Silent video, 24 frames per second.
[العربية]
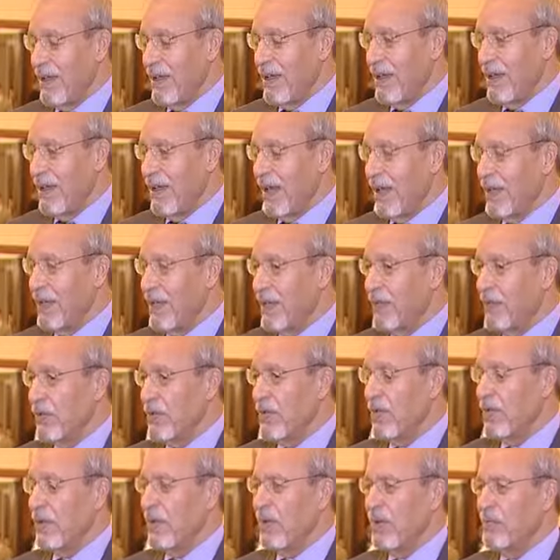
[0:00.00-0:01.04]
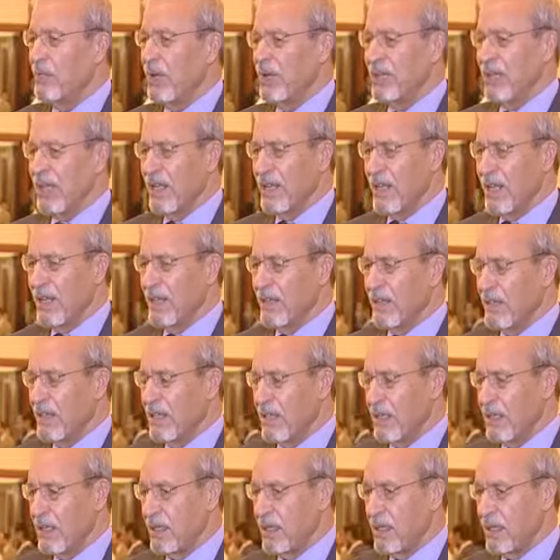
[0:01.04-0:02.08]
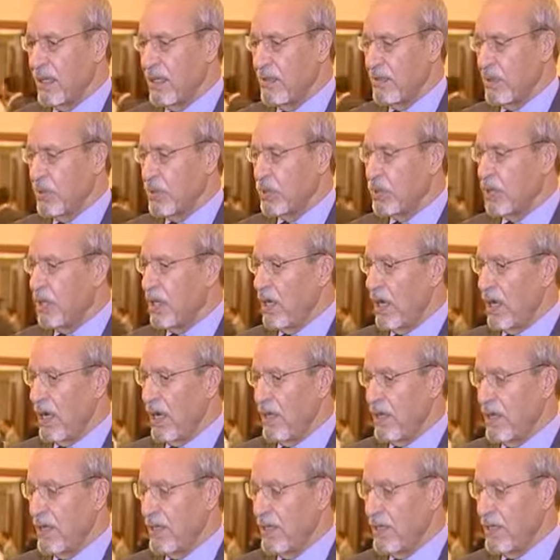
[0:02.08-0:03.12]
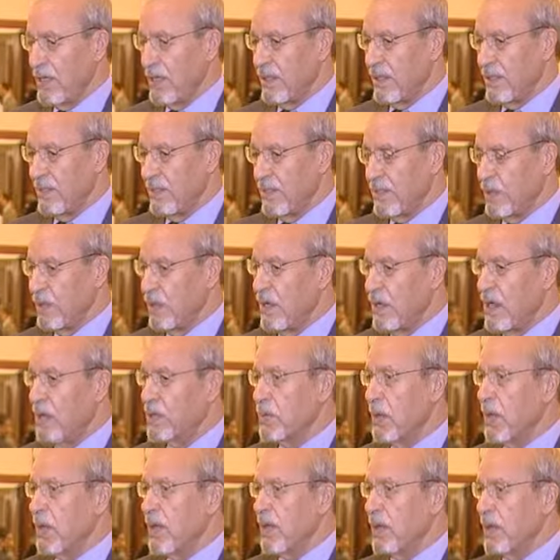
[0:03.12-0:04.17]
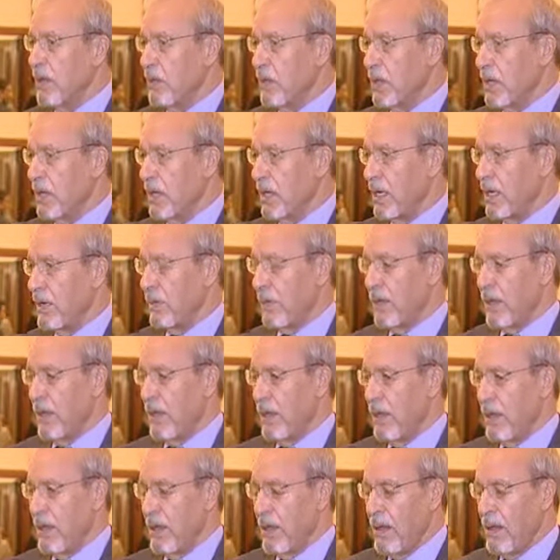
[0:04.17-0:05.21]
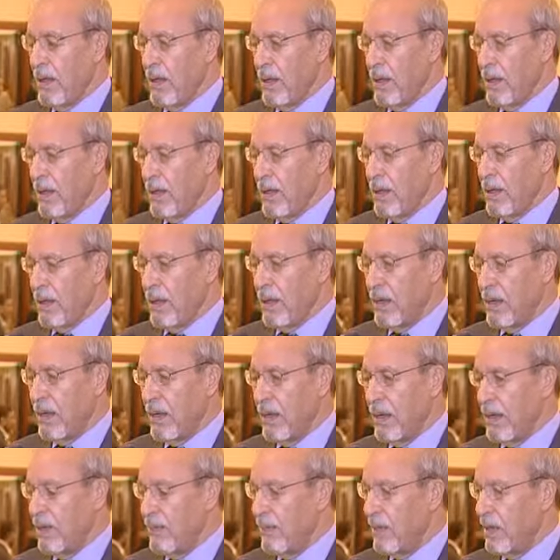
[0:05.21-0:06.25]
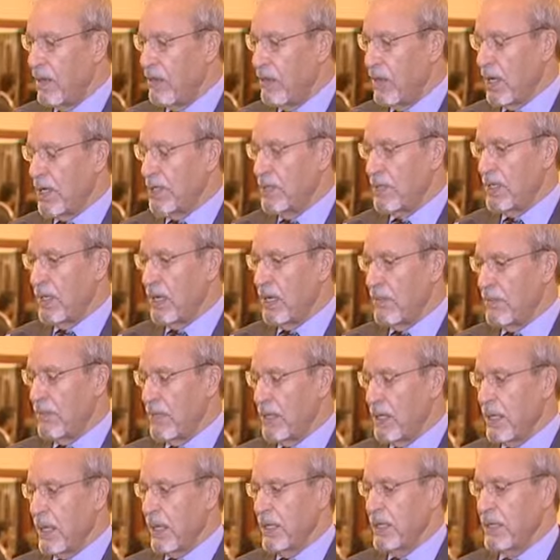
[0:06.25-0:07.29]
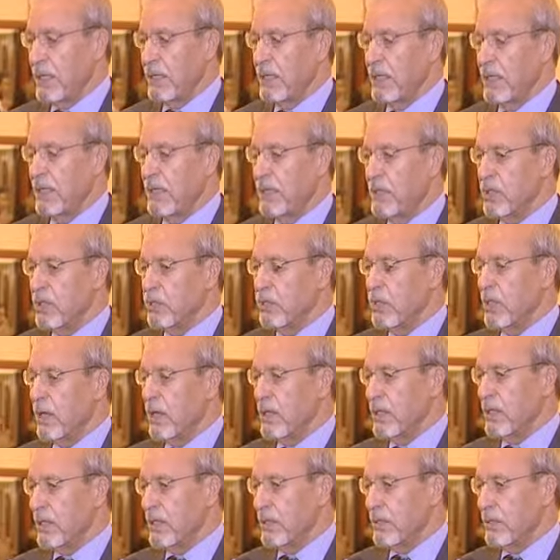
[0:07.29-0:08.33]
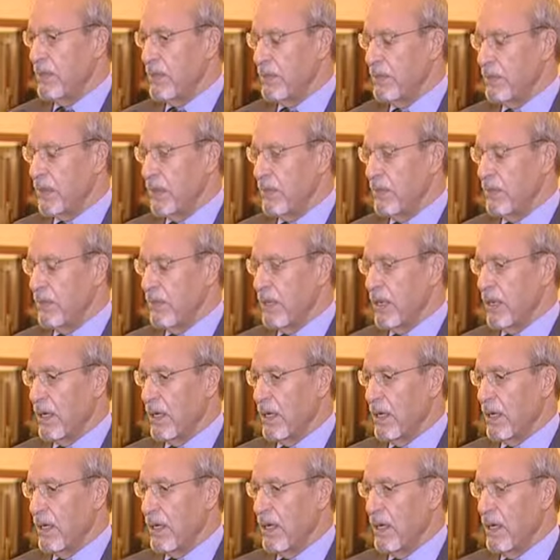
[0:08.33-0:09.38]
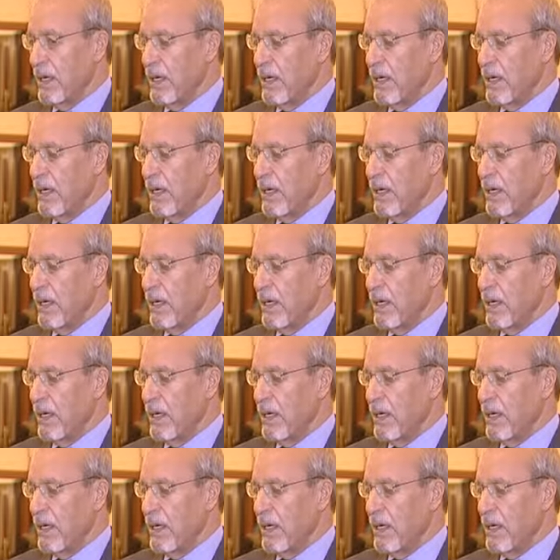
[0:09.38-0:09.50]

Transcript: الحقيقة في ظل المعطيات آه، الموجودة الآن آه، في كل الأسواق الدولية آه، لما مؤس لما يعني مجموعة زي مجموعة البركة